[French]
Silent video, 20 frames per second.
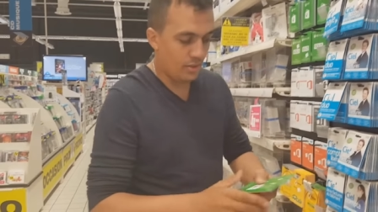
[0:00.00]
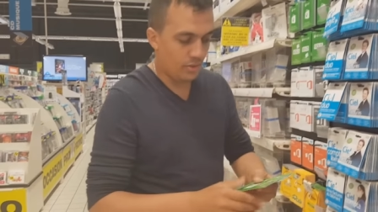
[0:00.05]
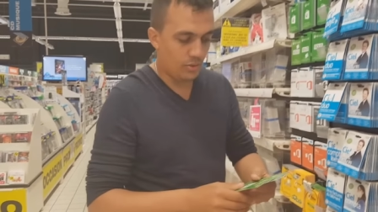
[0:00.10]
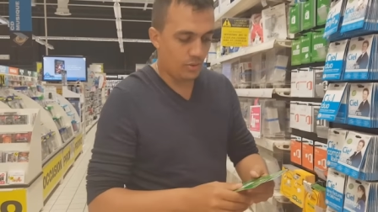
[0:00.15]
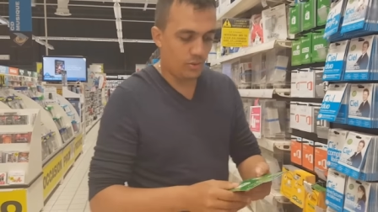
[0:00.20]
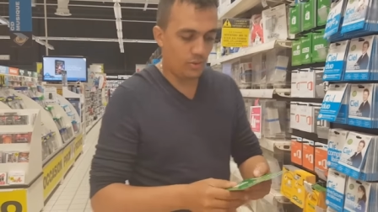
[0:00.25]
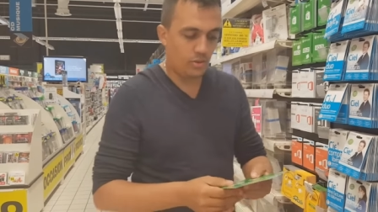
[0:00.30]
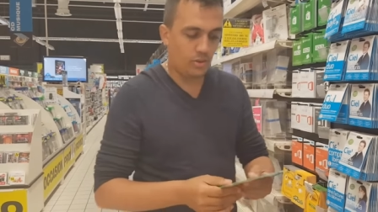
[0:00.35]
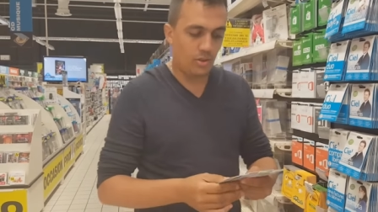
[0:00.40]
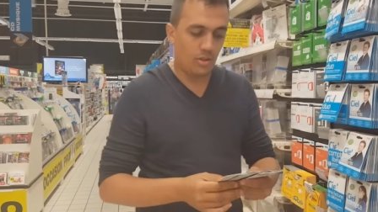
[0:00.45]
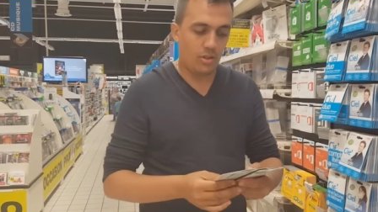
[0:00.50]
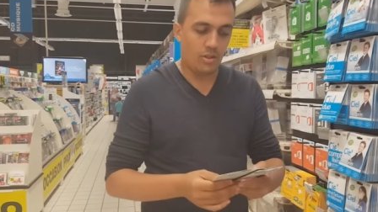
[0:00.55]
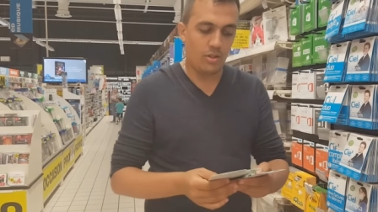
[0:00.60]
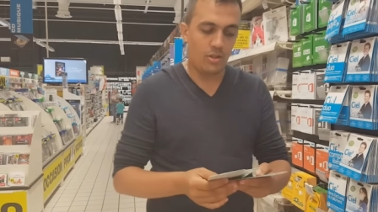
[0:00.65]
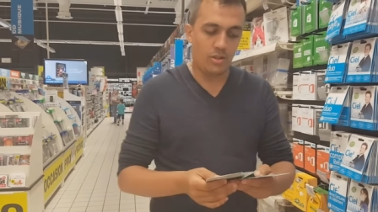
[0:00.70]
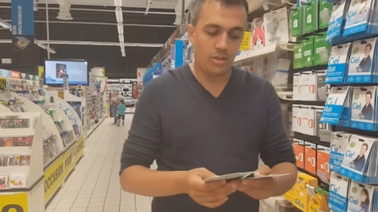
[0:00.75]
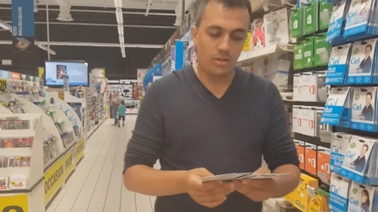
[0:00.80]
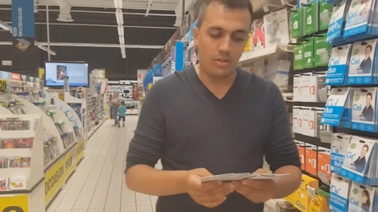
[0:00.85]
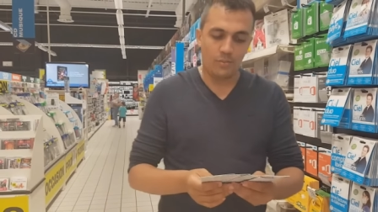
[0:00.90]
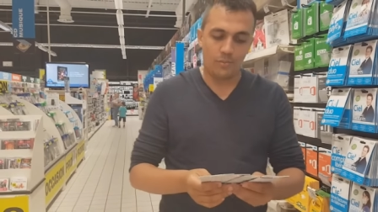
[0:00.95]
Donc
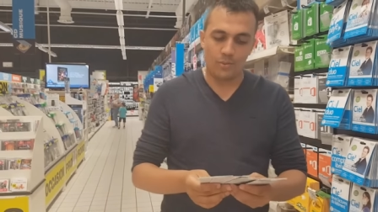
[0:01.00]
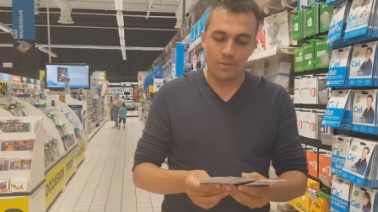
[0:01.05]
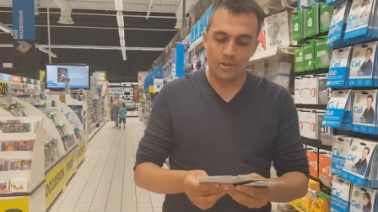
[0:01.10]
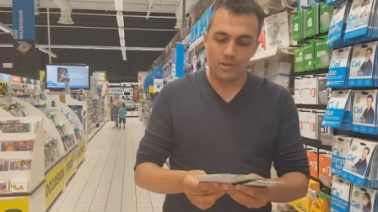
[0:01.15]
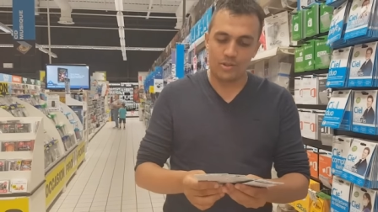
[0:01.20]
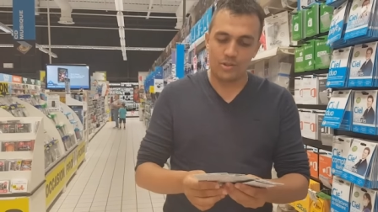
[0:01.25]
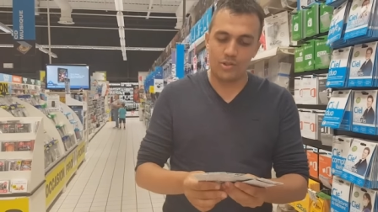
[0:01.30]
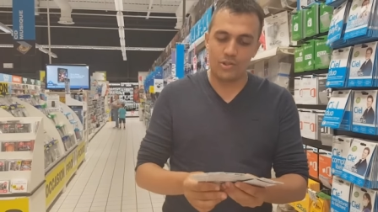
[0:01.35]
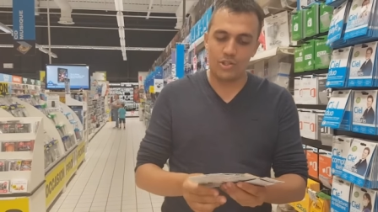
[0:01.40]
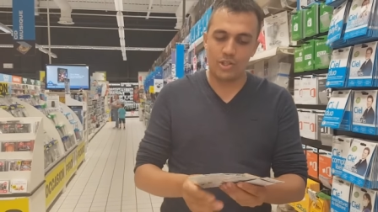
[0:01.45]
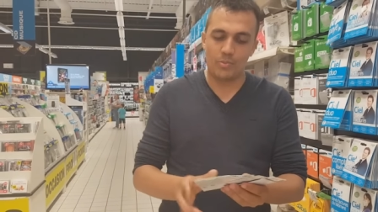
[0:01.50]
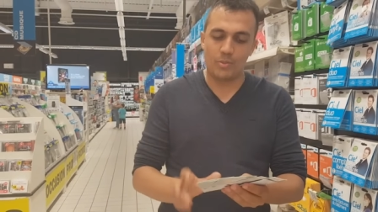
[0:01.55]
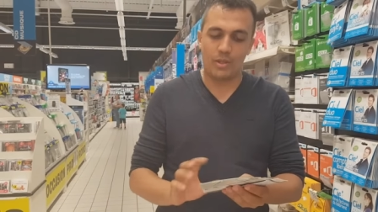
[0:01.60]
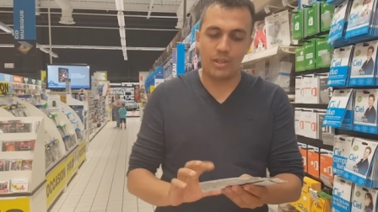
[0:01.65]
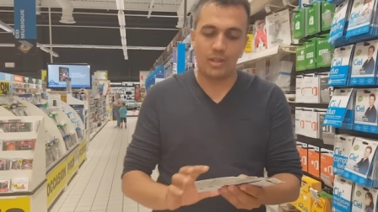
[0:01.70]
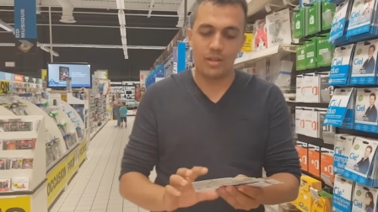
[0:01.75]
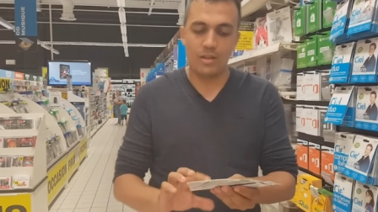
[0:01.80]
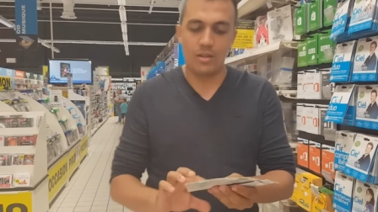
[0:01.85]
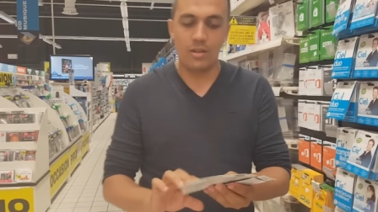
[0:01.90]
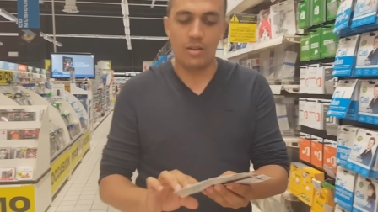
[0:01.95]
euh, pour l'instant, j'ai
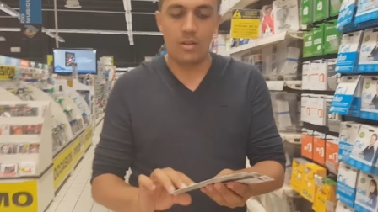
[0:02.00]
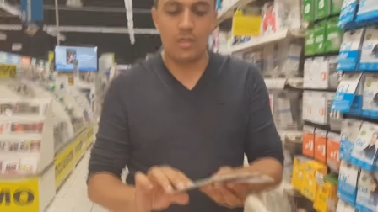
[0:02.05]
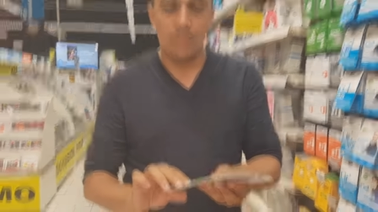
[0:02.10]
pris euh,